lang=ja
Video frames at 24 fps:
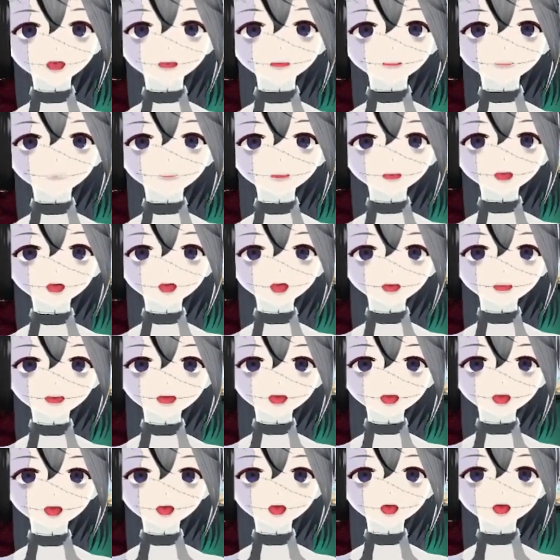置く必要はない
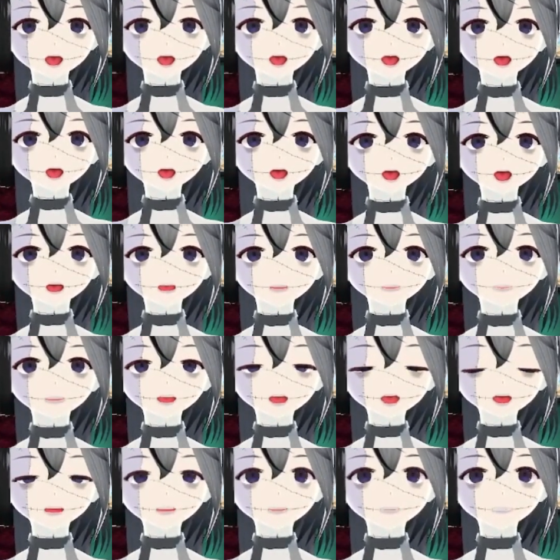です。
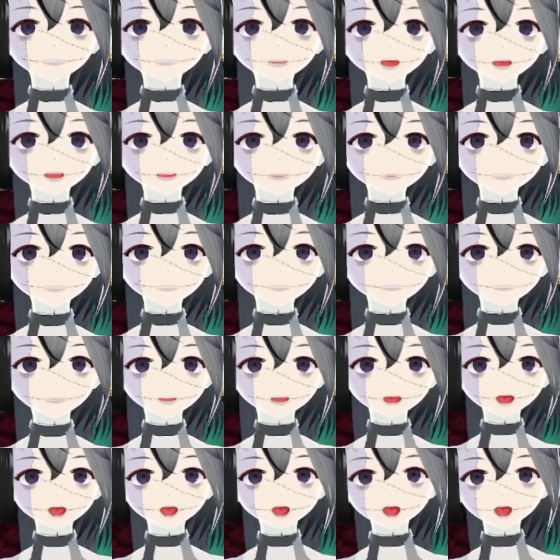ブラストゾーンかこの溶かし
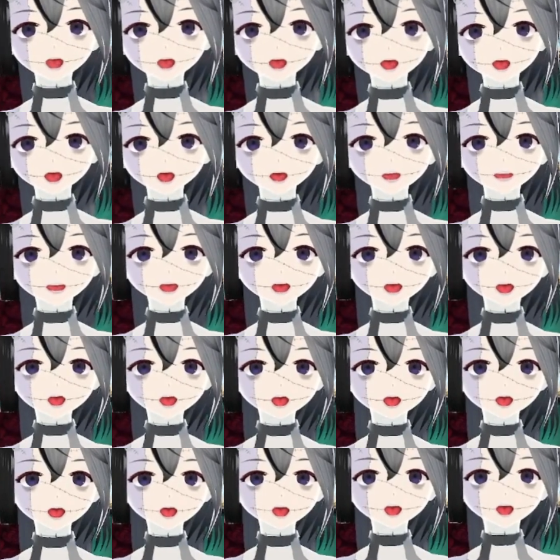屋しかないので、
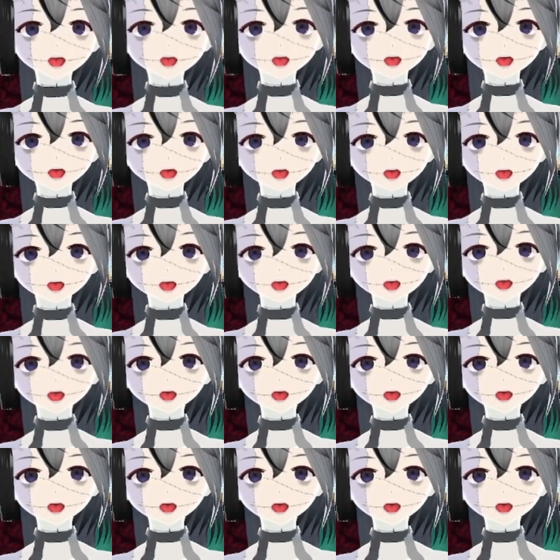で